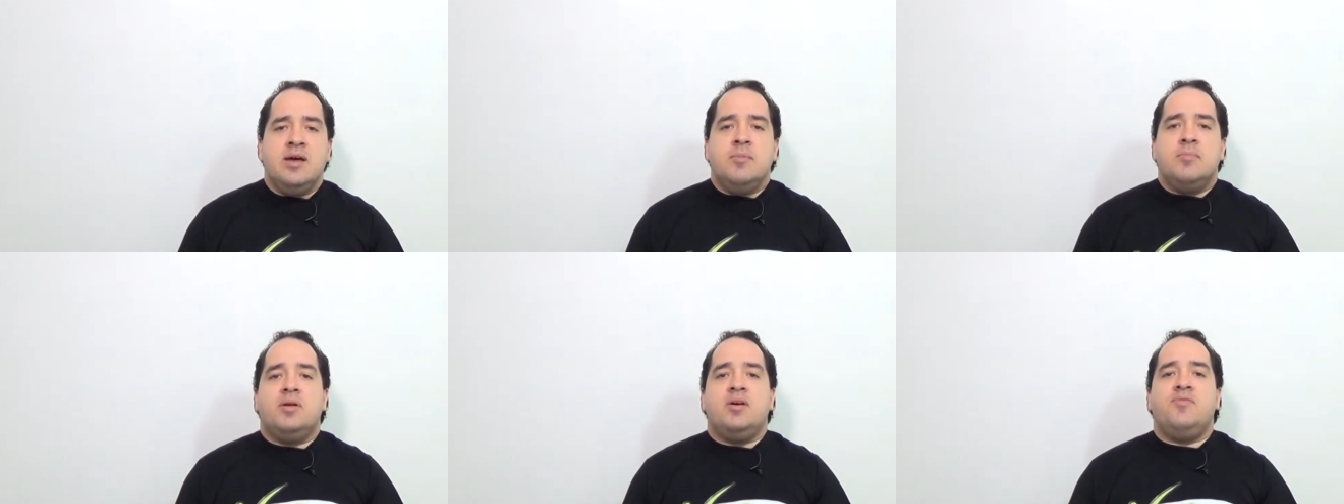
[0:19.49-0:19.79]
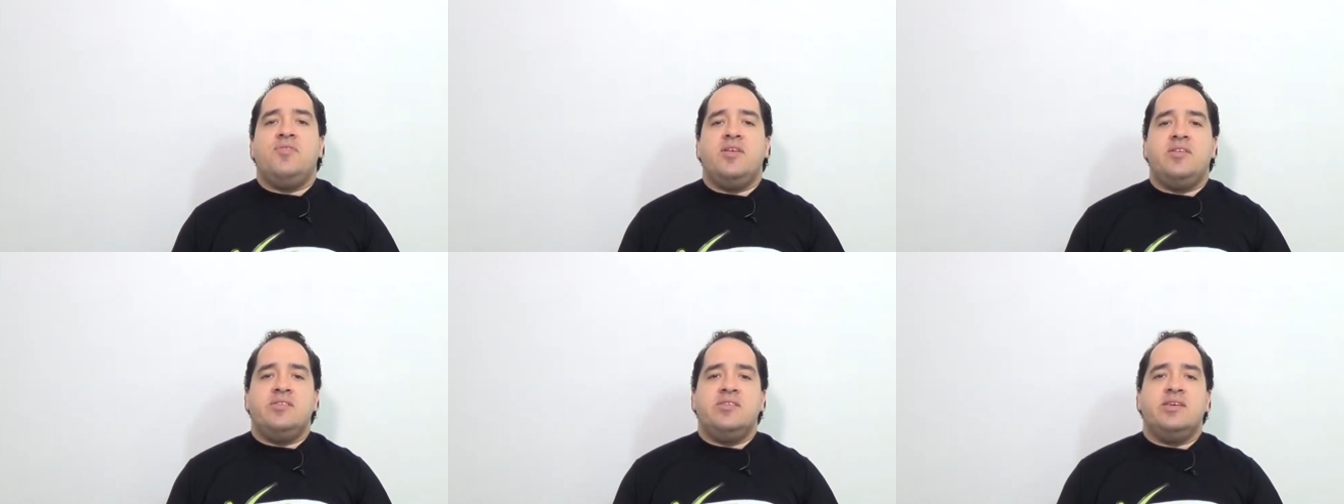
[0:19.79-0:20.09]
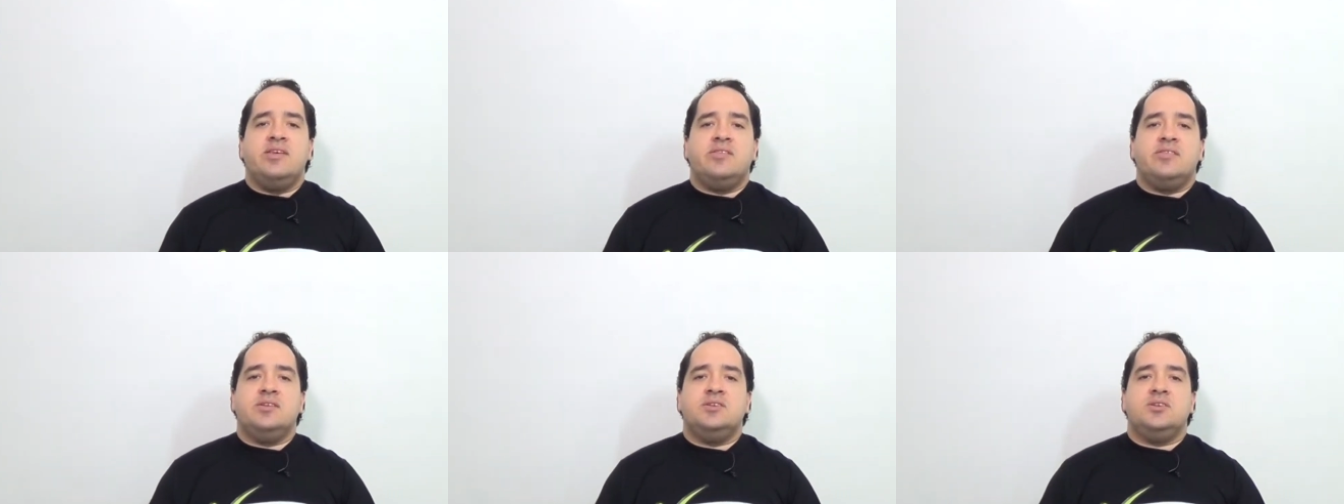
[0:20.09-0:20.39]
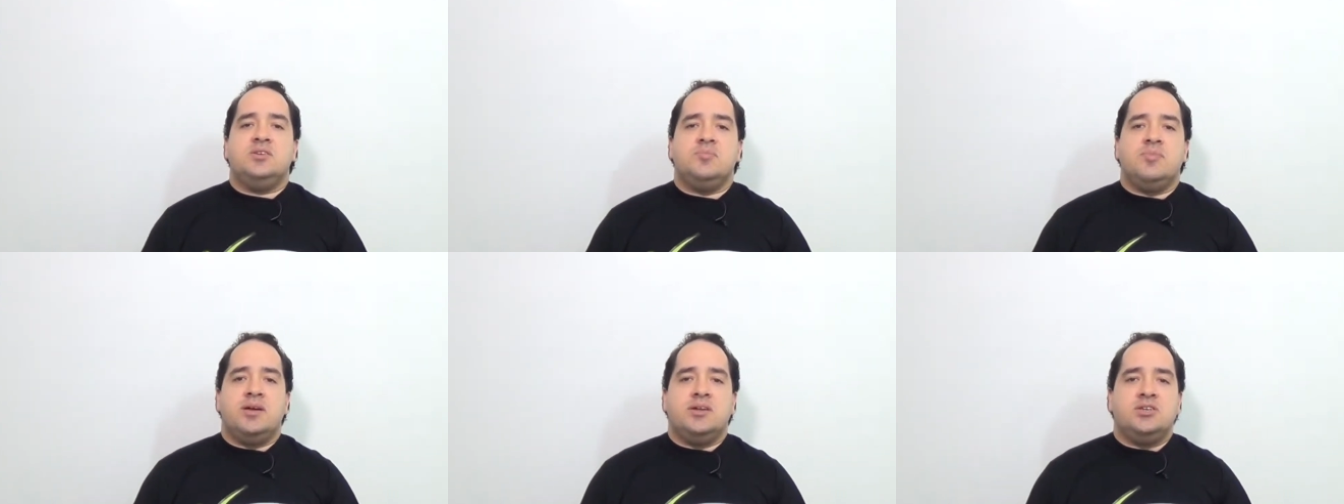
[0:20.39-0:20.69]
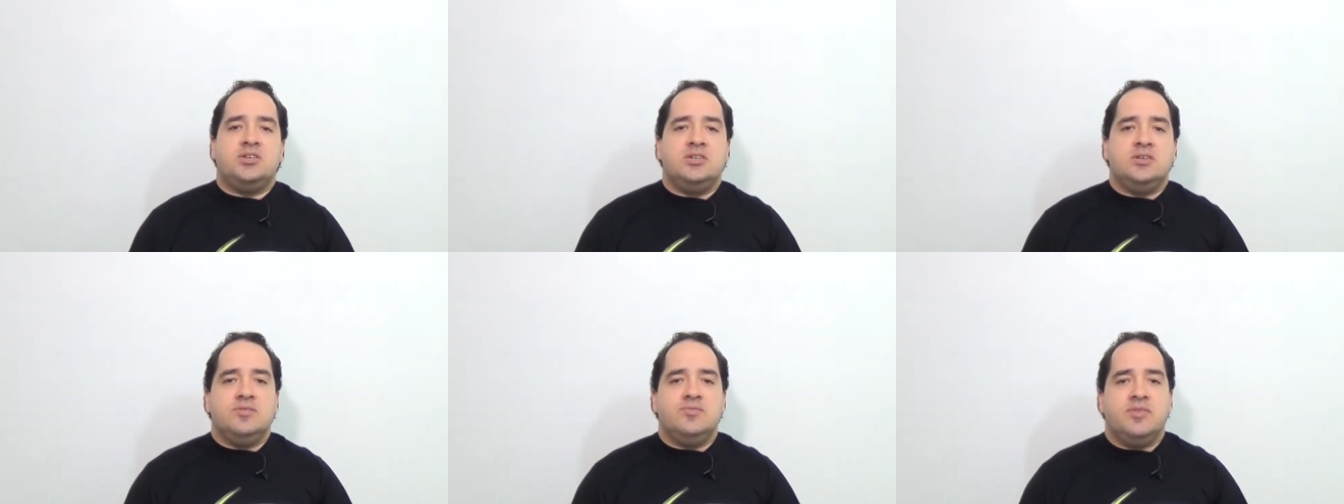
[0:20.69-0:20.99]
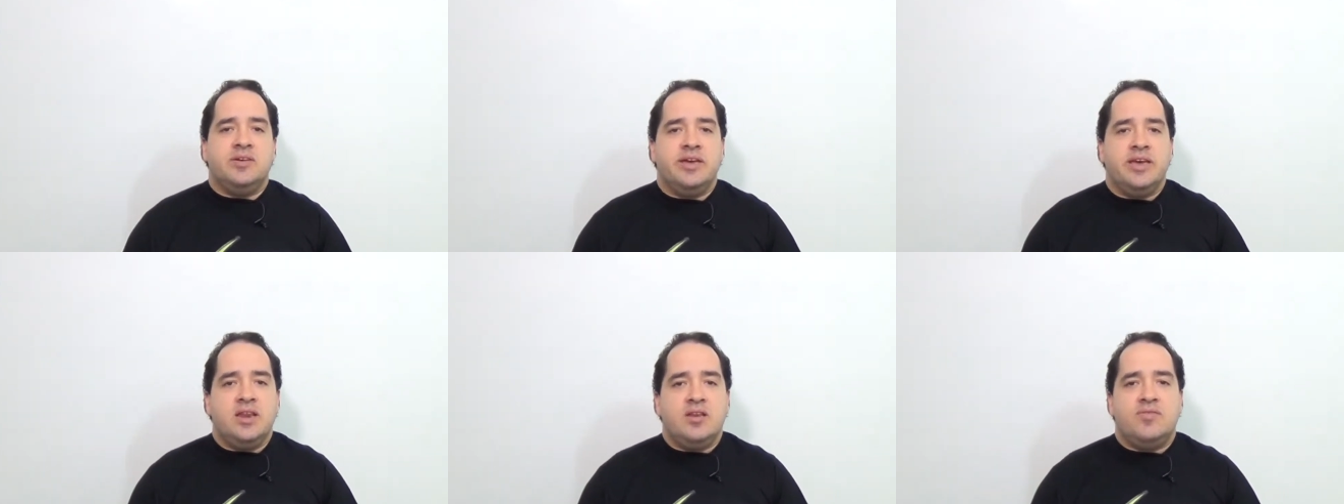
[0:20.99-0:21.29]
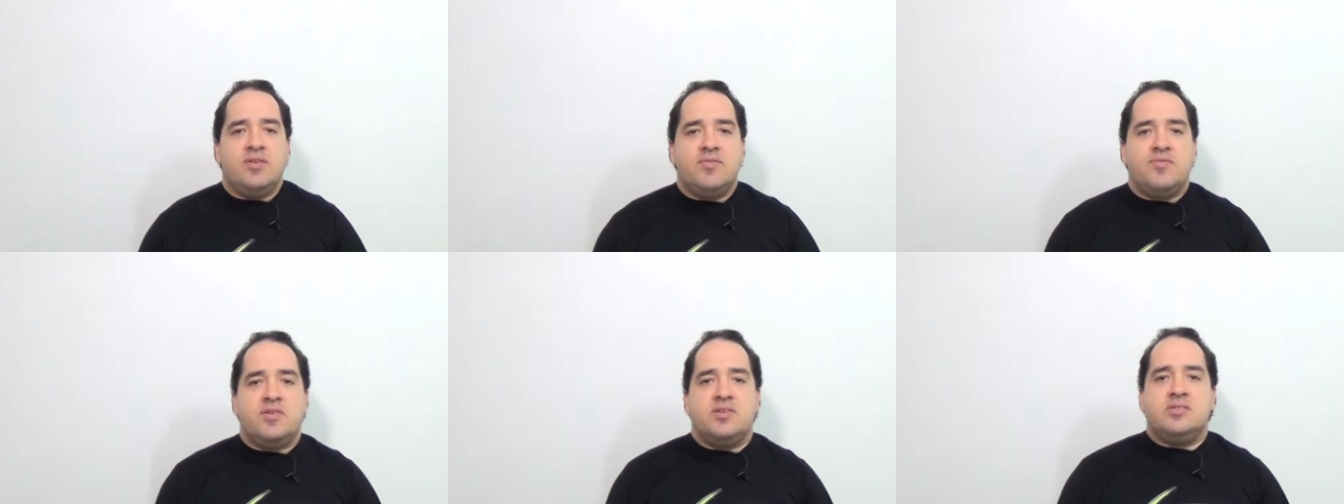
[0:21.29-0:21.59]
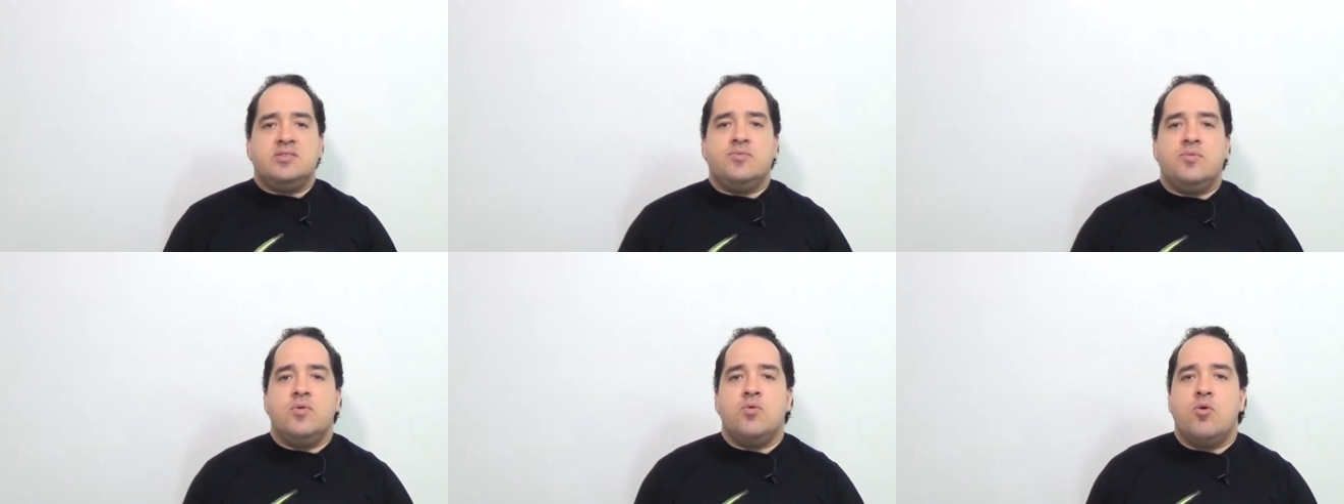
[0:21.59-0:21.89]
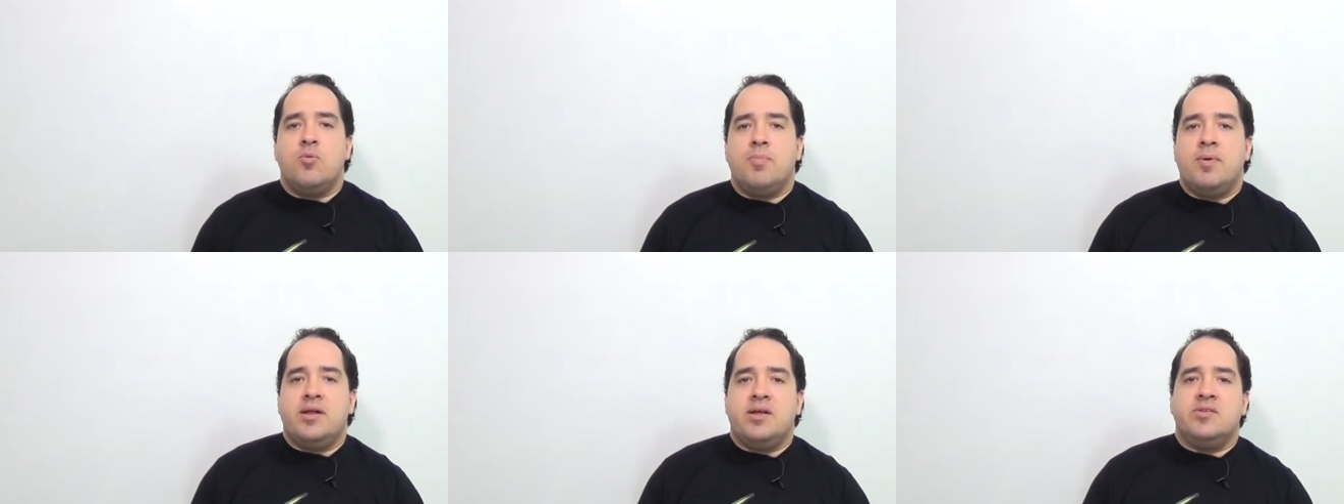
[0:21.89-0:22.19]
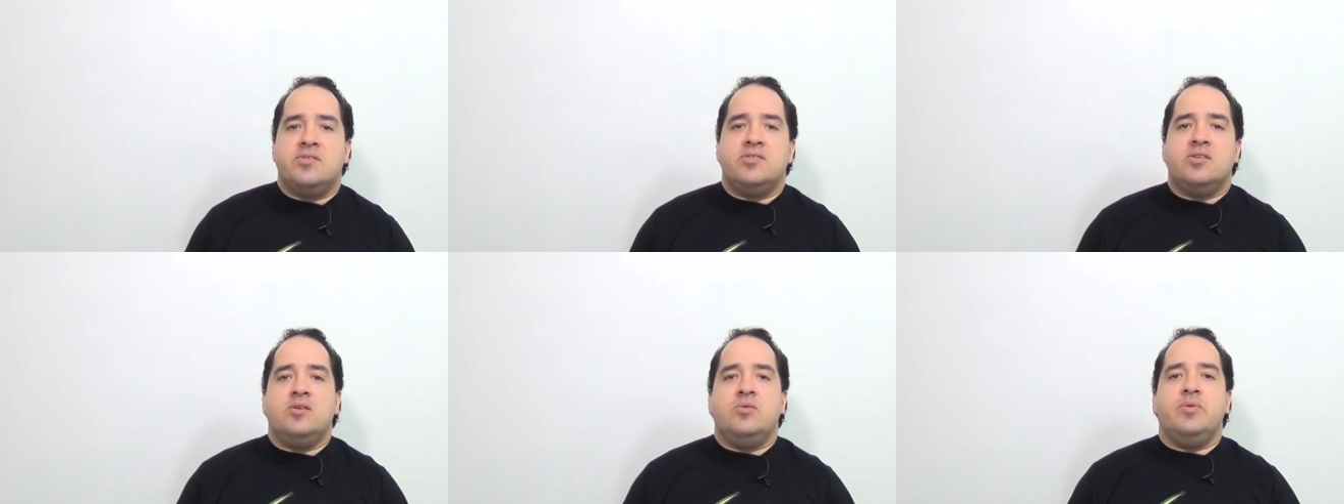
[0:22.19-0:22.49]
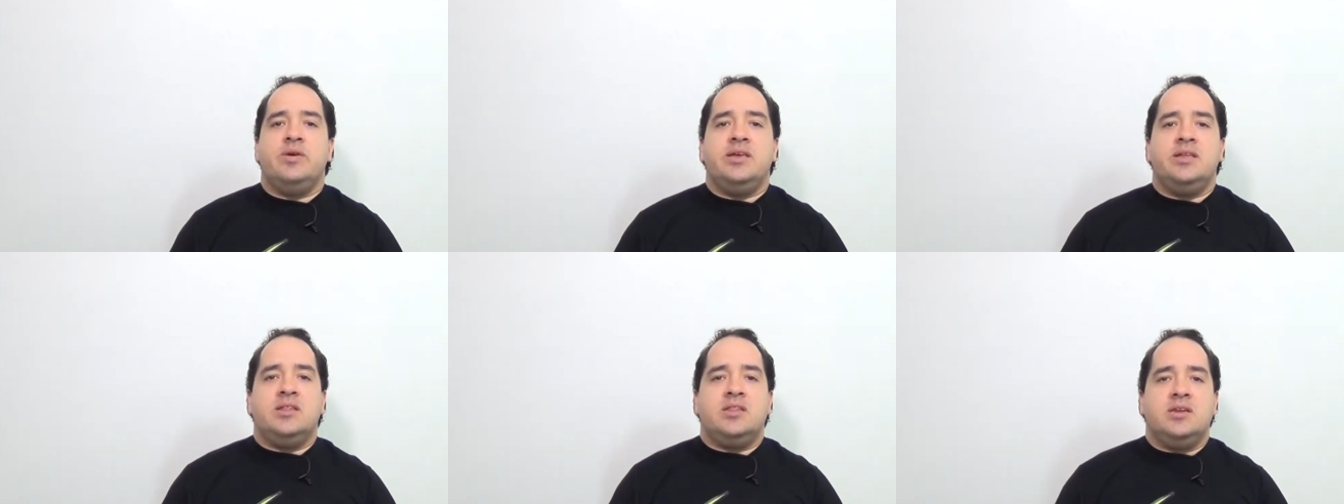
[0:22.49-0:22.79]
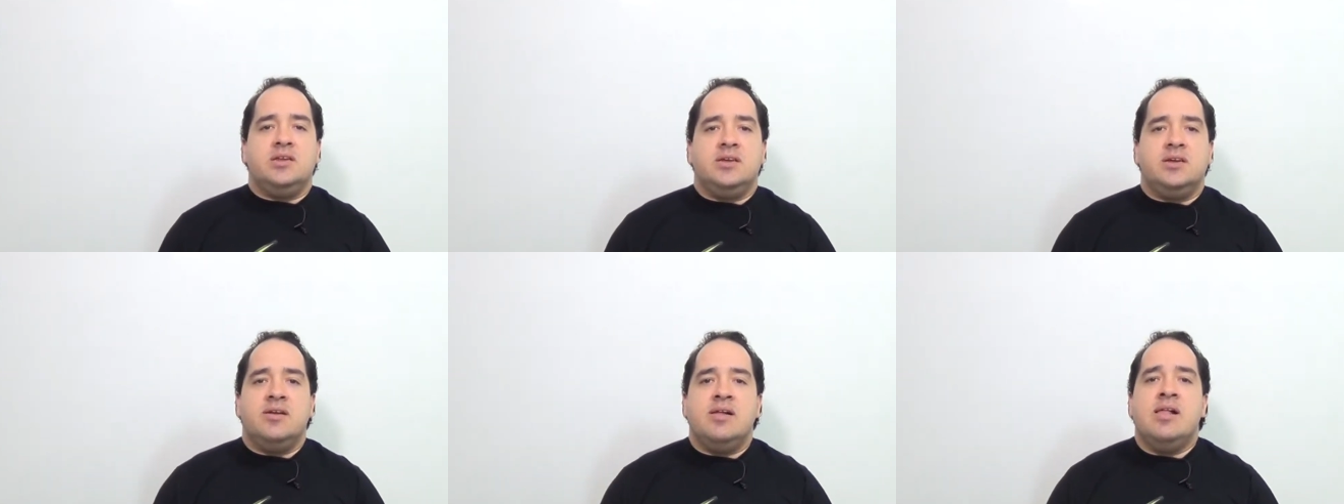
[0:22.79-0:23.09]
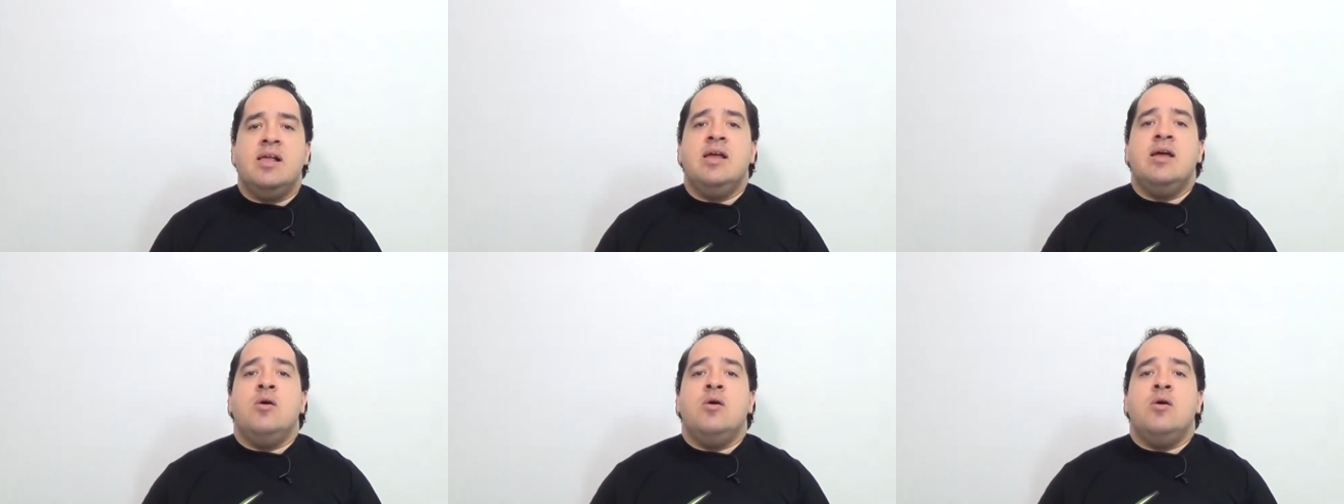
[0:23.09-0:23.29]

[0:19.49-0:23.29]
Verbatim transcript: Para fazer essa estimativa, ele vai fazer uma comparação entre